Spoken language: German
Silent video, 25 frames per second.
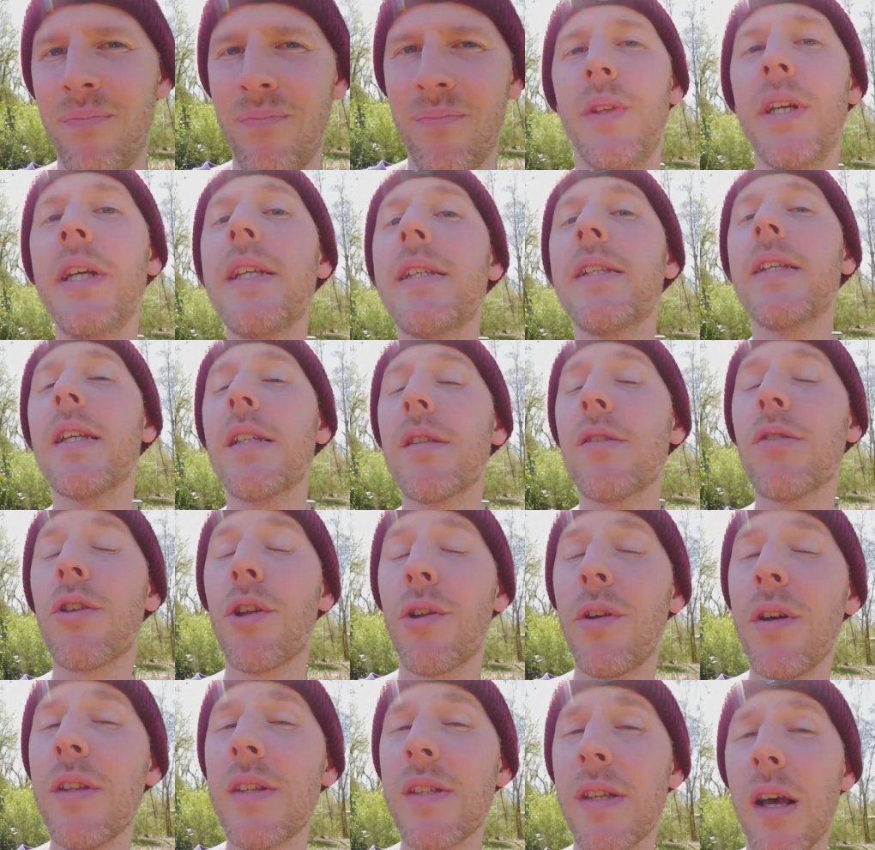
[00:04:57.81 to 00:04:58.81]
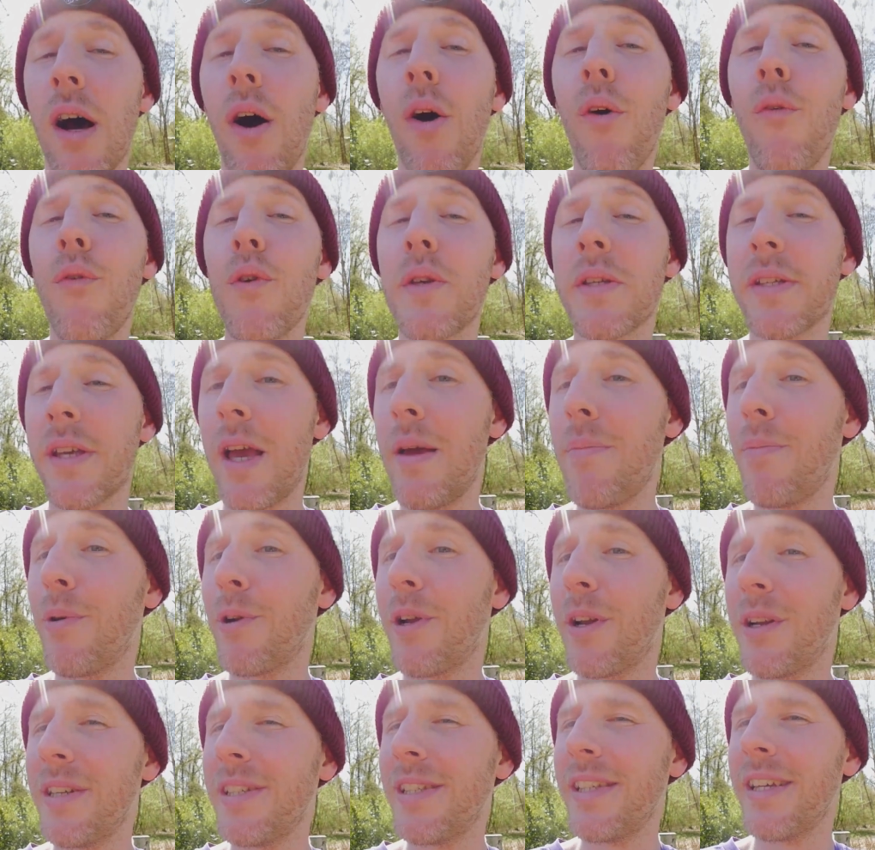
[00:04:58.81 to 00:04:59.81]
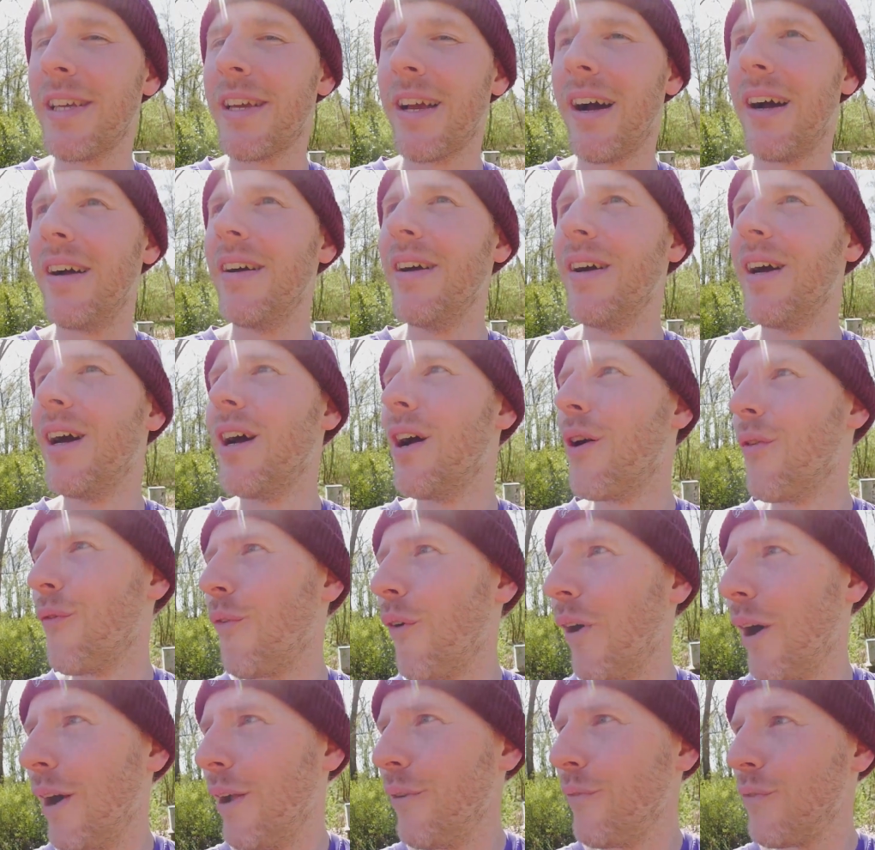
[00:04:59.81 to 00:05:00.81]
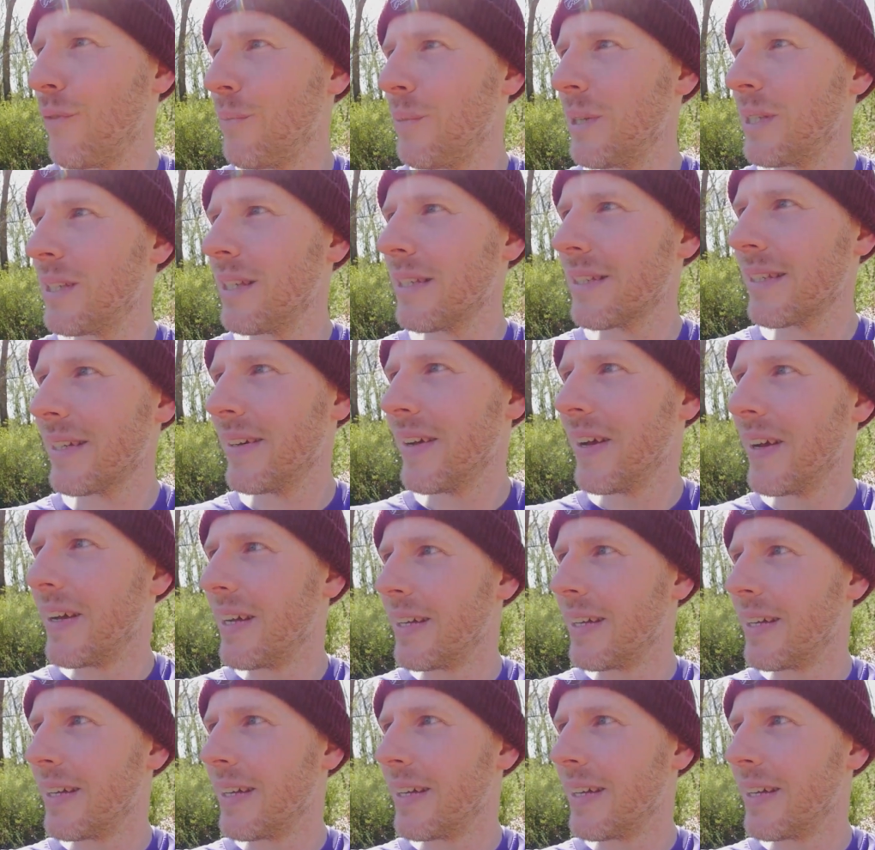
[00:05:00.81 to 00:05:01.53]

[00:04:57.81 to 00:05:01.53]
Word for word: Nichtsdestotrotz auch für Skateboarder richtig geil. Vor allem für mich diese